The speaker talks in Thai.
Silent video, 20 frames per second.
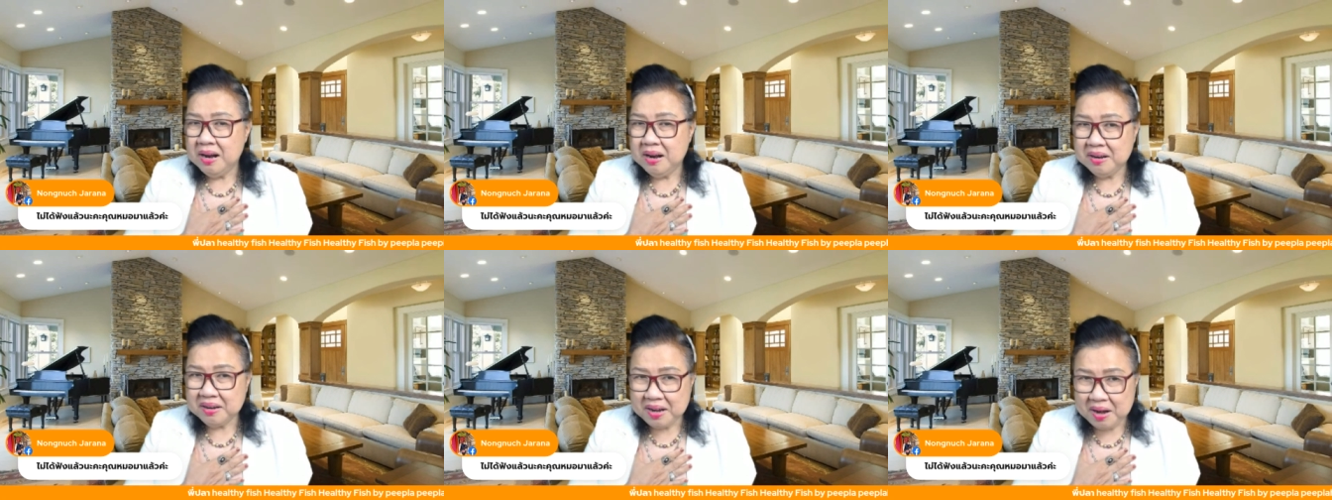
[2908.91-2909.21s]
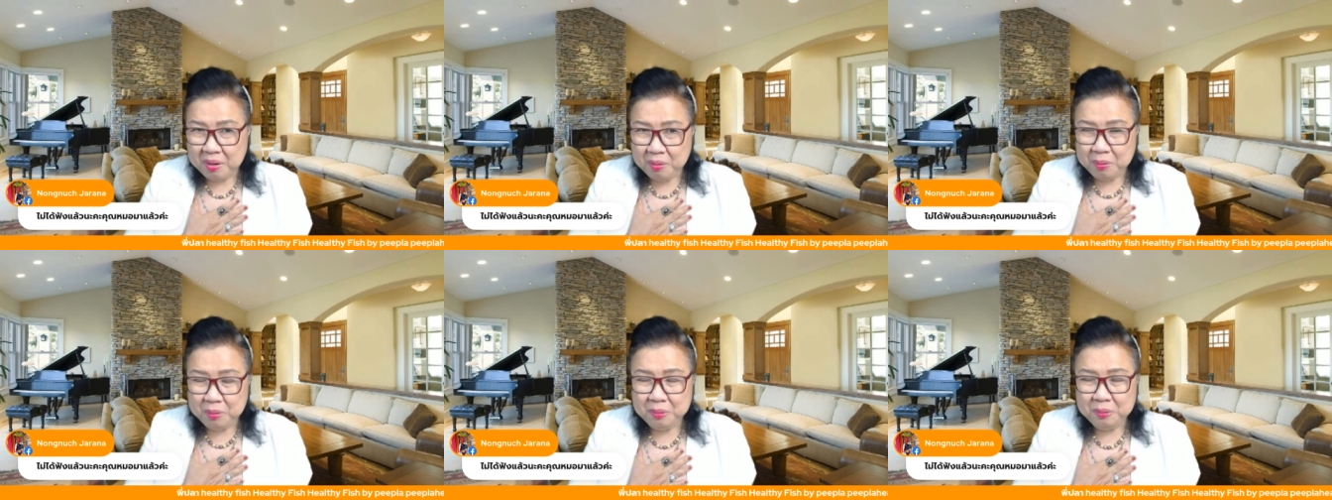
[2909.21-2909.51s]
เรา
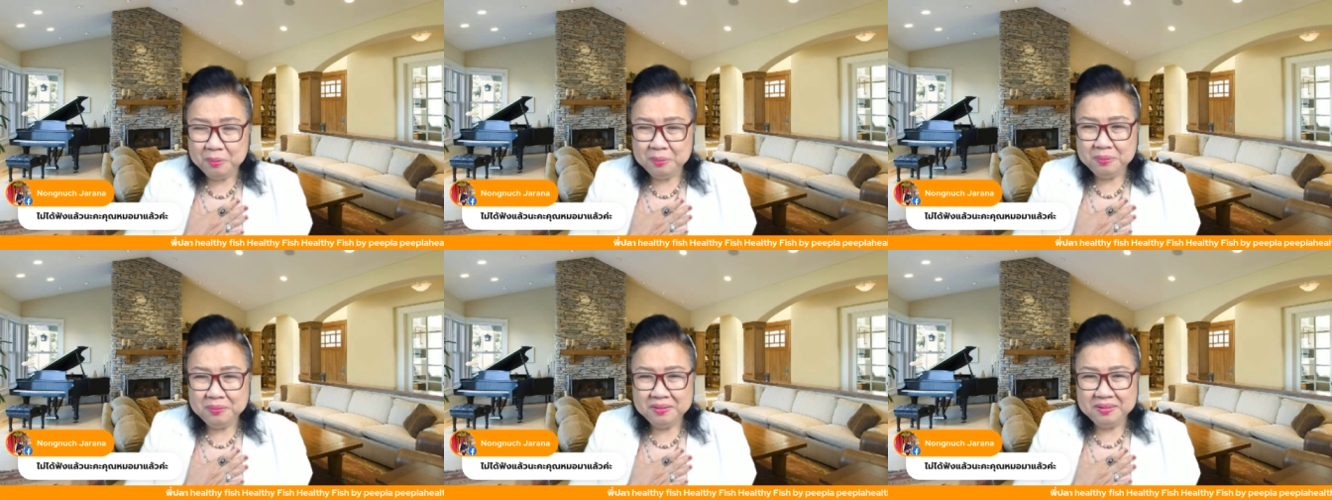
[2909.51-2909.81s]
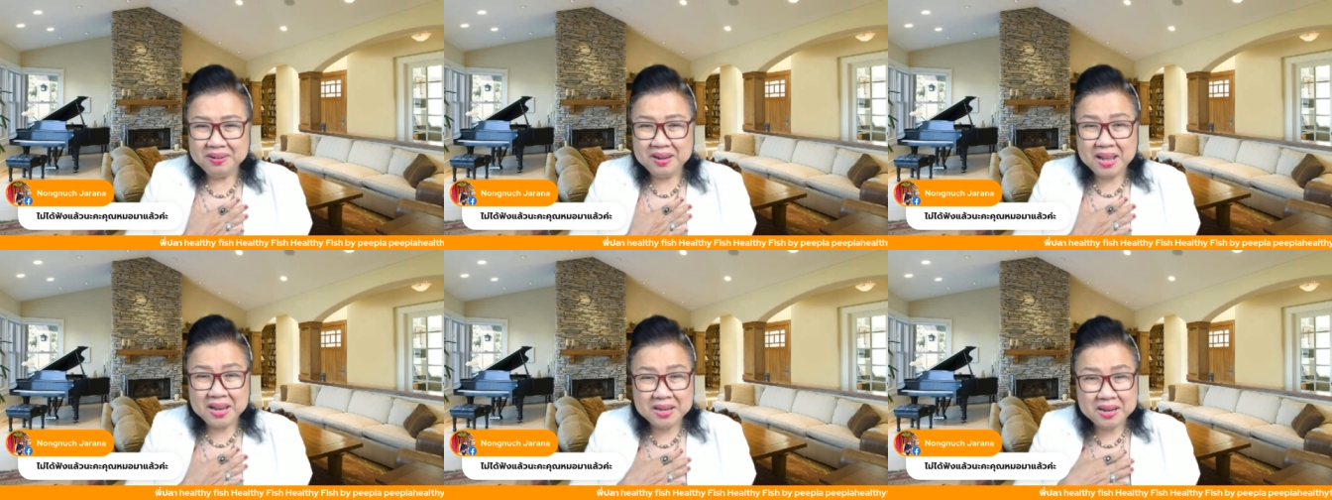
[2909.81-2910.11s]

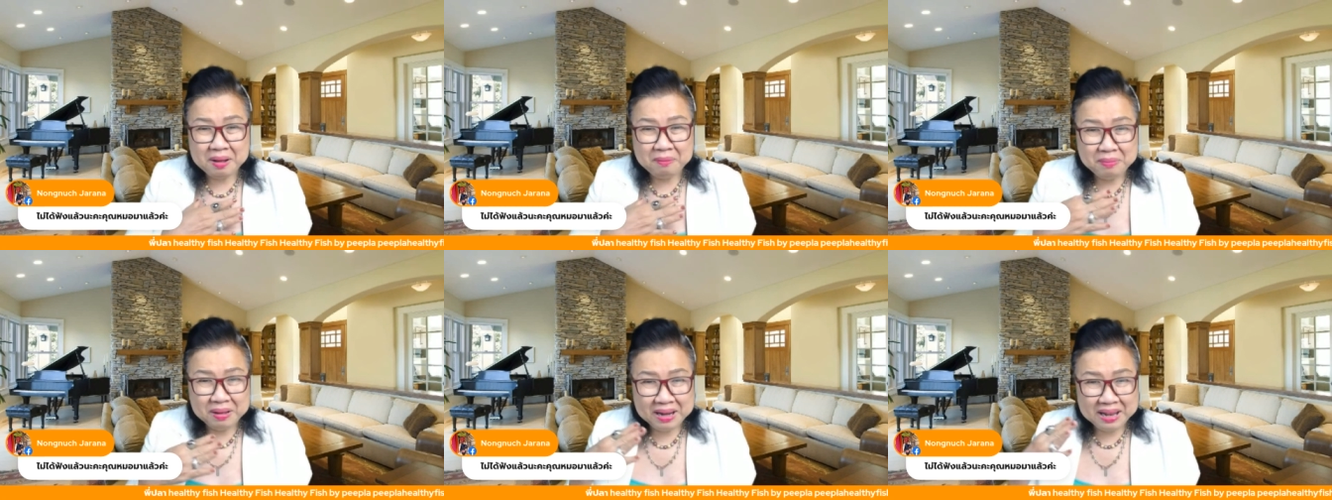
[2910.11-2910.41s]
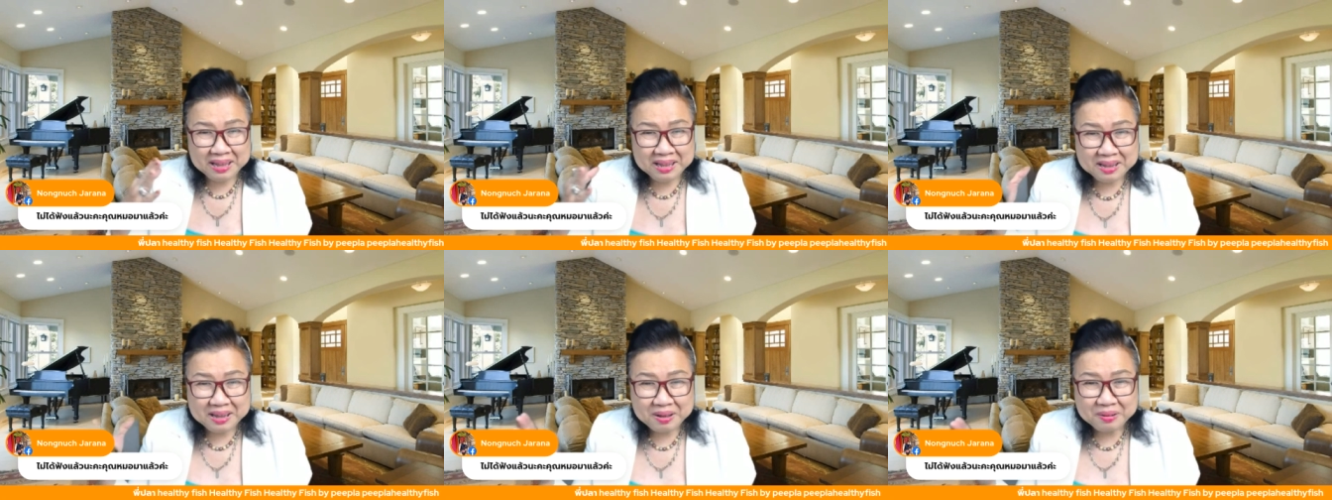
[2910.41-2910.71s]
ได้ทำอะไร
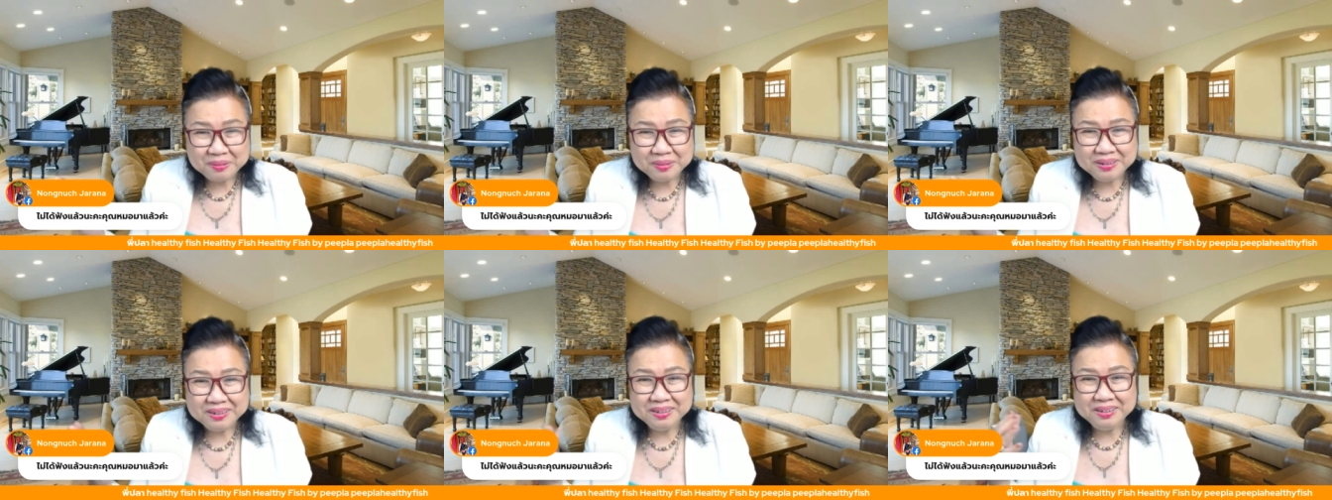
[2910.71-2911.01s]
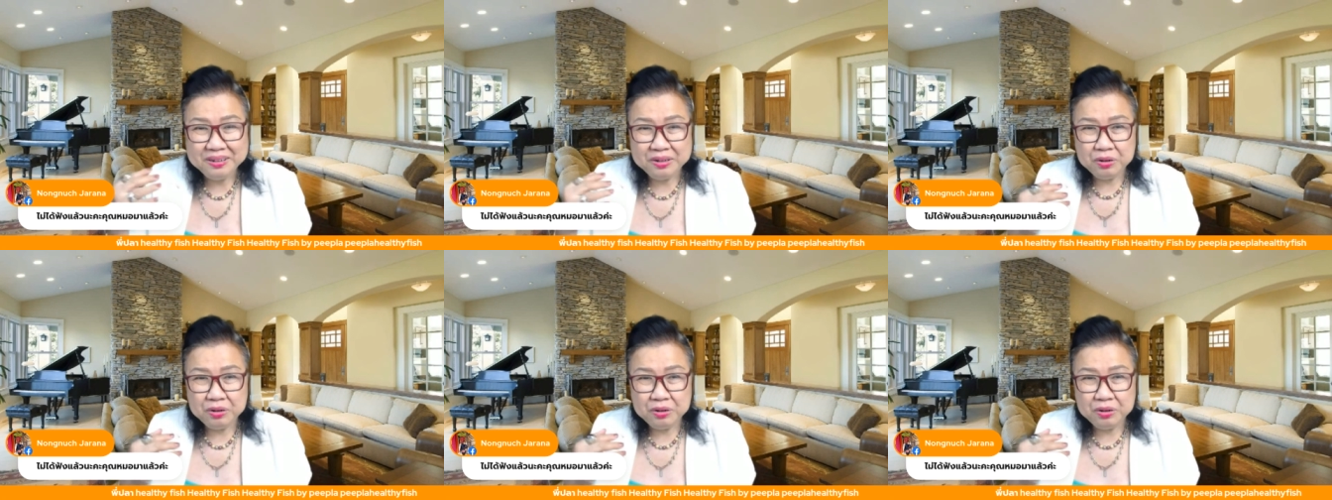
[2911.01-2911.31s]
ให้กับคนอื่น
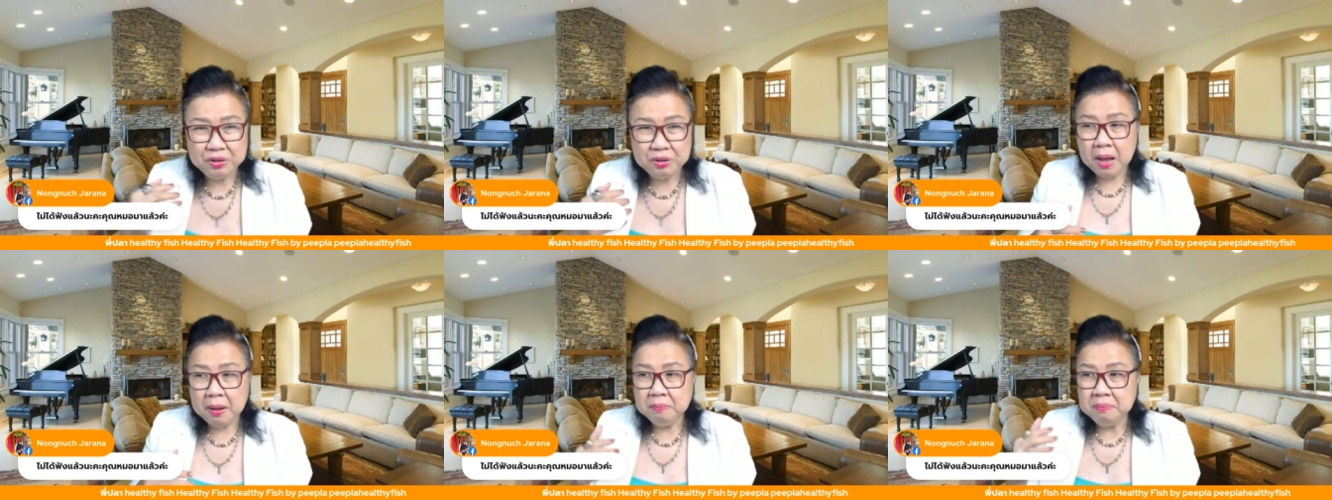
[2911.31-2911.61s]
ด้วยบ้าง